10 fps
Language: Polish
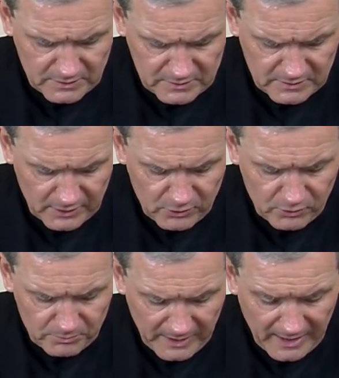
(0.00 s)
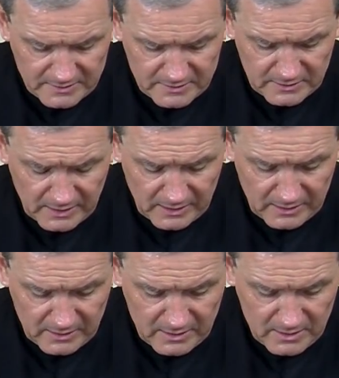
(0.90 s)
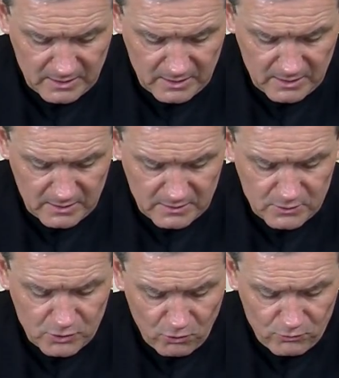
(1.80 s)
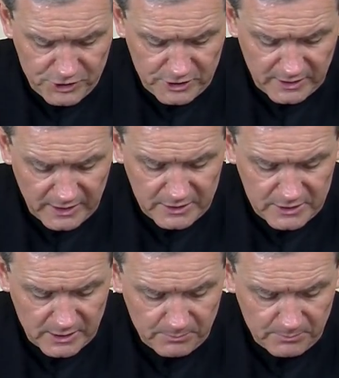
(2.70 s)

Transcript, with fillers: z tego miasta, strząśnijcie